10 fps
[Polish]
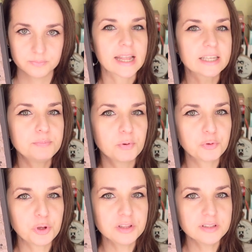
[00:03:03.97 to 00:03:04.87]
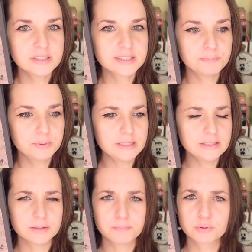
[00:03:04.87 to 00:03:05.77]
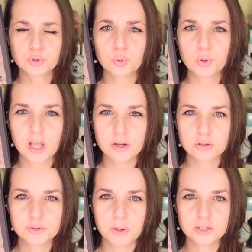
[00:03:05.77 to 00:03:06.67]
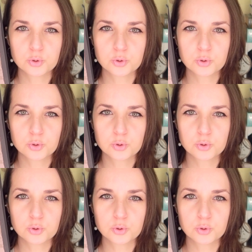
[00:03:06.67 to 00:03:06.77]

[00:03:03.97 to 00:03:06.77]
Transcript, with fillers: Taki powojenny splin, podskórna rozpacz,